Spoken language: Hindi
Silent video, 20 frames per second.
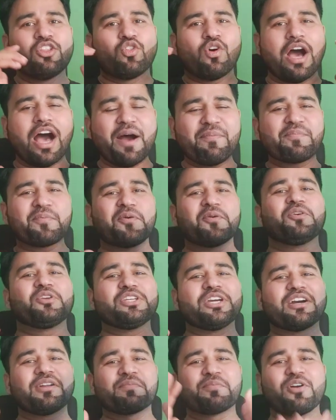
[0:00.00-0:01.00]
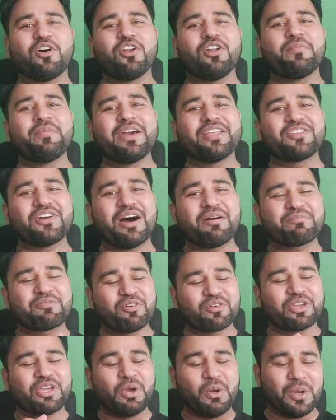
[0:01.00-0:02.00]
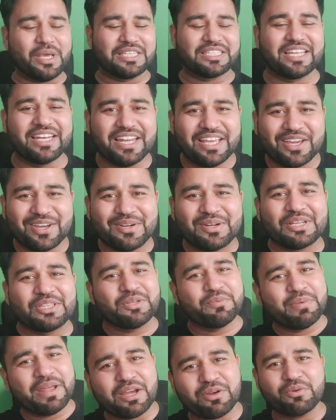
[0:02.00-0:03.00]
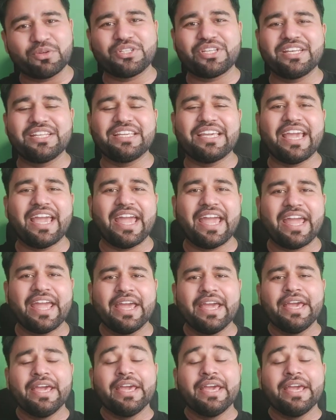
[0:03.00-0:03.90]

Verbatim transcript: तो आपको कुछ अगर प्रॉब्लम है तो आपको क्यों आंसर नहीं करोगे तो मेरा क्वेश्चन ये है